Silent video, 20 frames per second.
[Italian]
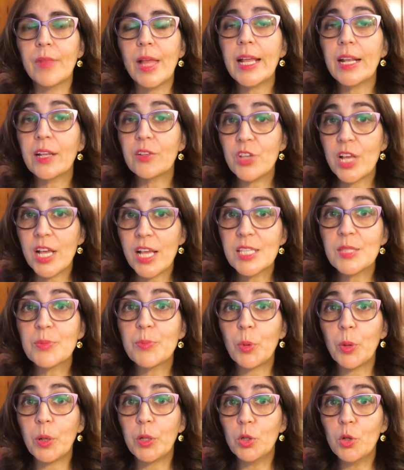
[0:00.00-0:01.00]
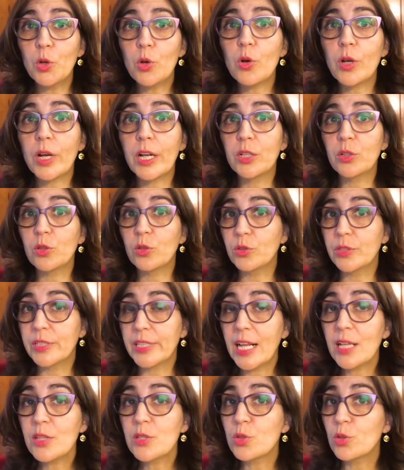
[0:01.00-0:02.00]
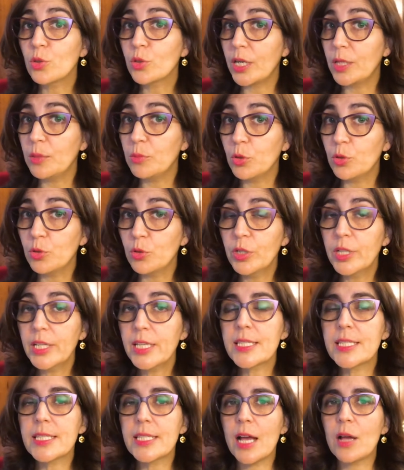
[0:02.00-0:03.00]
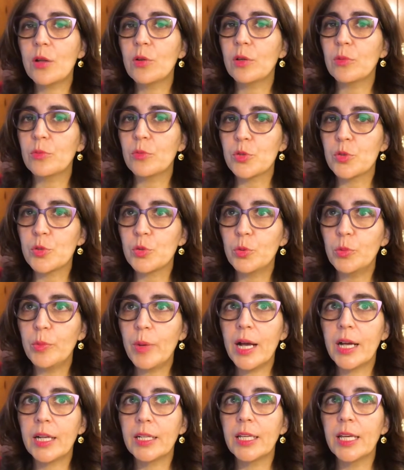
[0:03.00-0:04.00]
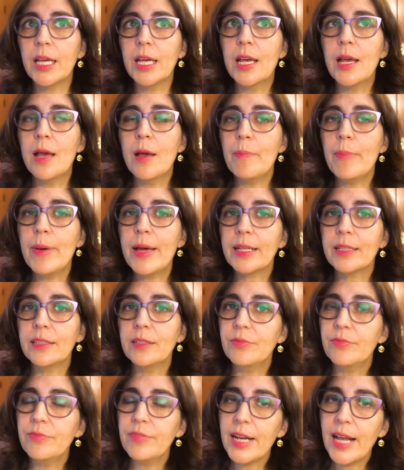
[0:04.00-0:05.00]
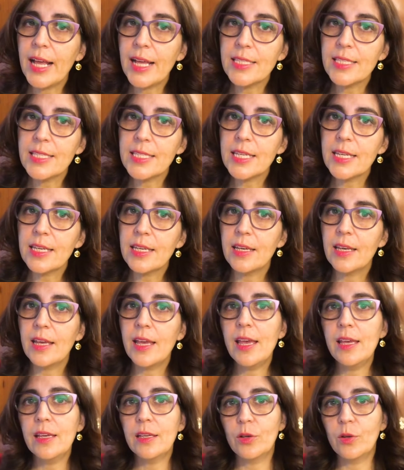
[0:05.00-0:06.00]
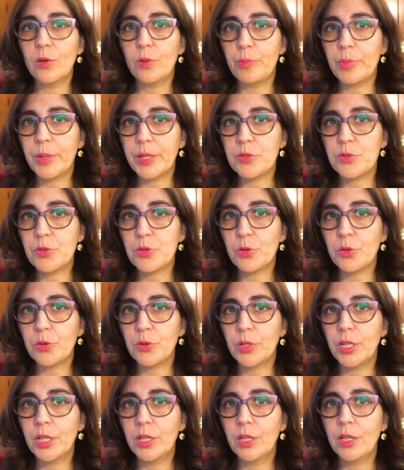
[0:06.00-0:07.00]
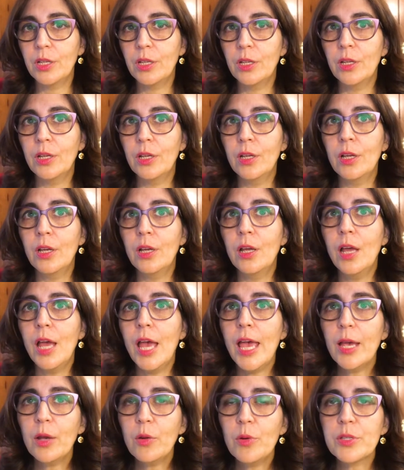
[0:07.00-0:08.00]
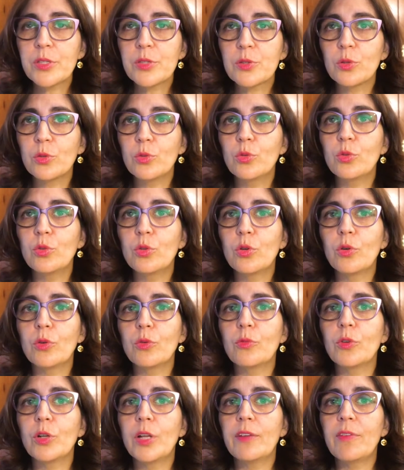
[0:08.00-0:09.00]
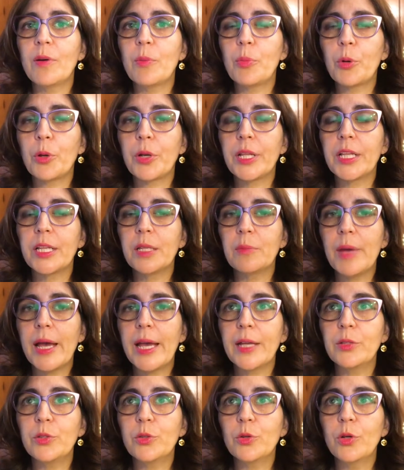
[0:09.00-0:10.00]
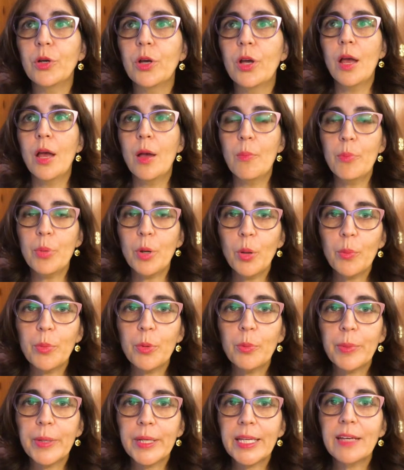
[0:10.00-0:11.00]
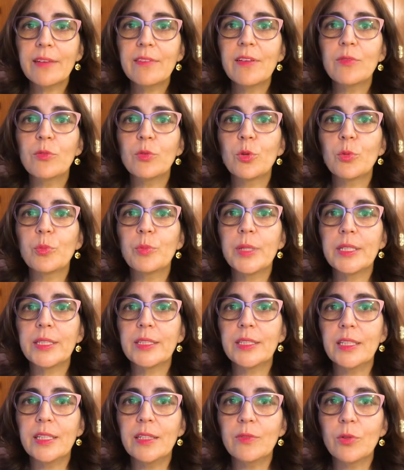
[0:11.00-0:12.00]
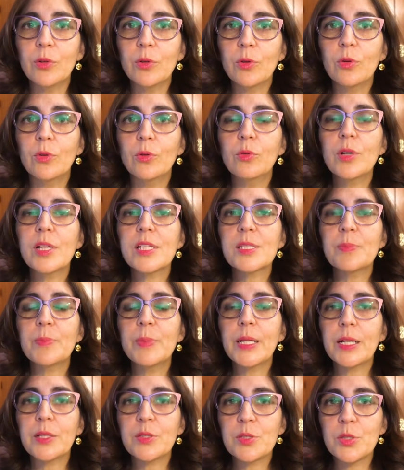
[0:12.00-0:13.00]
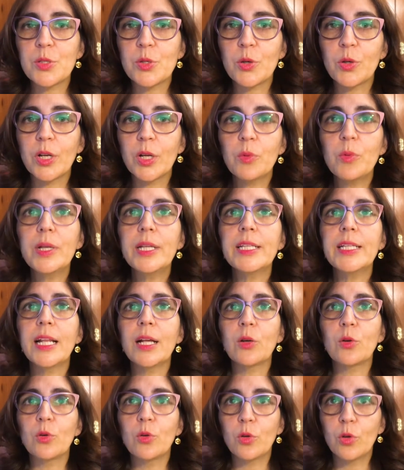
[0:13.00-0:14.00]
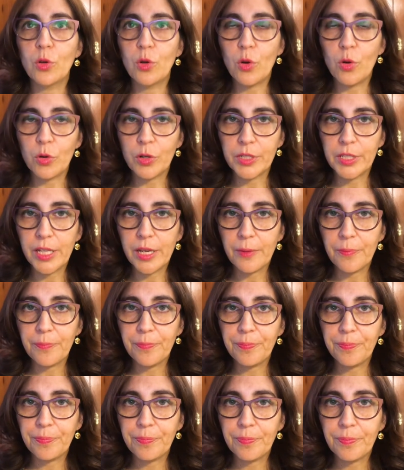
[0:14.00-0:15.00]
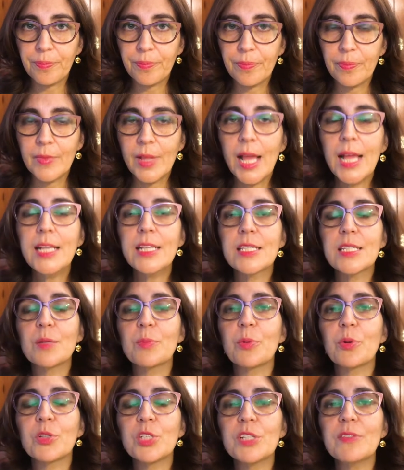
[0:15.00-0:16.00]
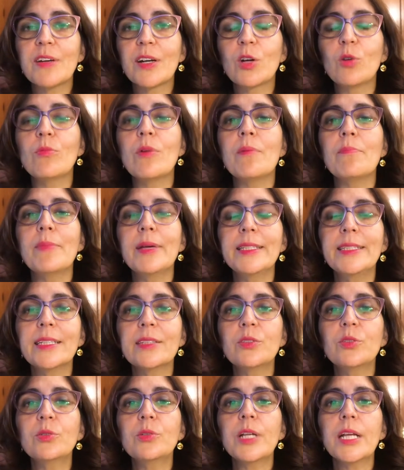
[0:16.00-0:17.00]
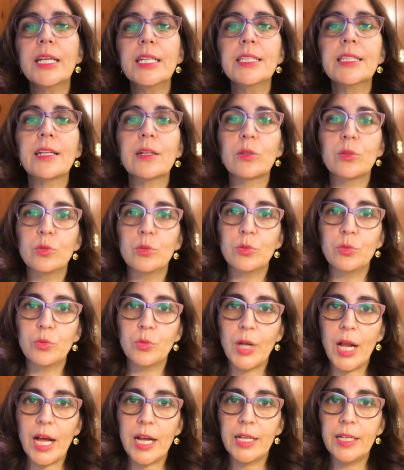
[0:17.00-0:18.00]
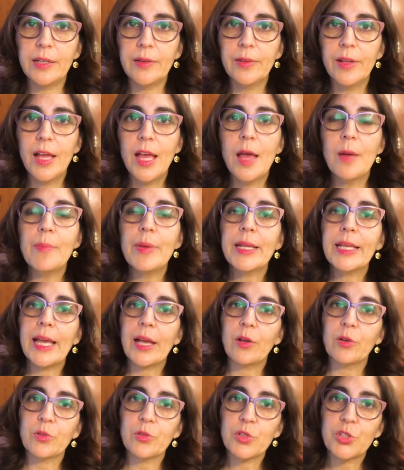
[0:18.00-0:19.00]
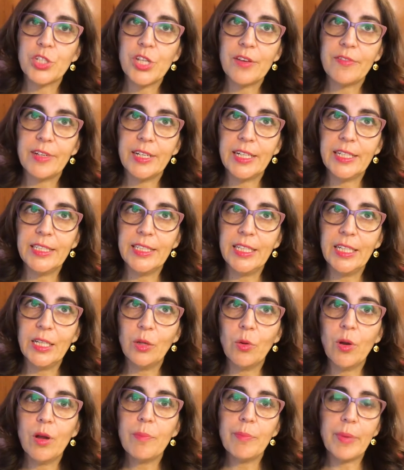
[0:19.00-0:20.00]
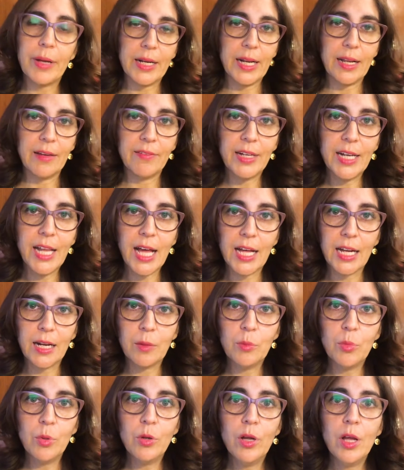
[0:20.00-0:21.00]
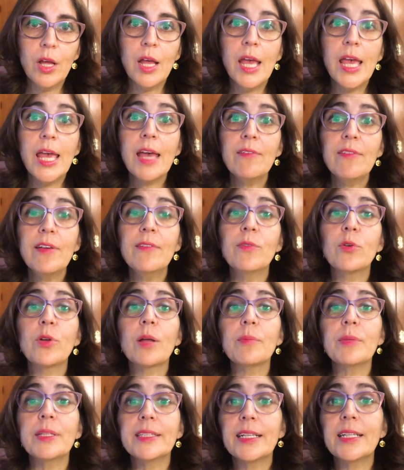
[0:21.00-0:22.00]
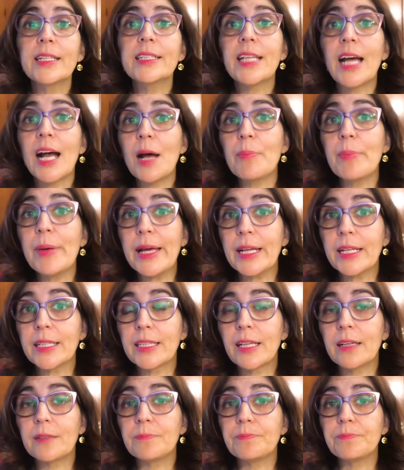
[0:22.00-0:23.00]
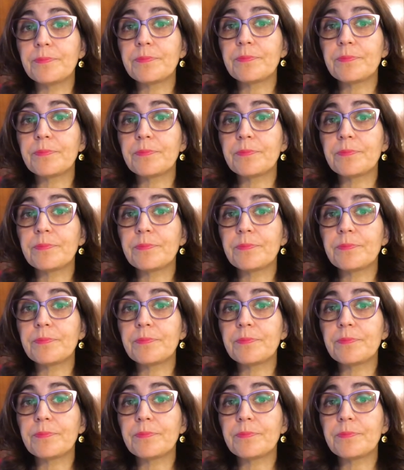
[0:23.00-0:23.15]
Era già aspro allora il contrasto tra il mondo cristiano e i musulmani, per differenze e incomprensioni. E questo Lullo voleva porre rimedio, proprio perché aveva un obiettivo, un'aspirazione, quella della concordia. Egli si porgeva come mediatore interculturale, perché conosceva la lingua, parlava l'arabo e aveva una mentalità aperta,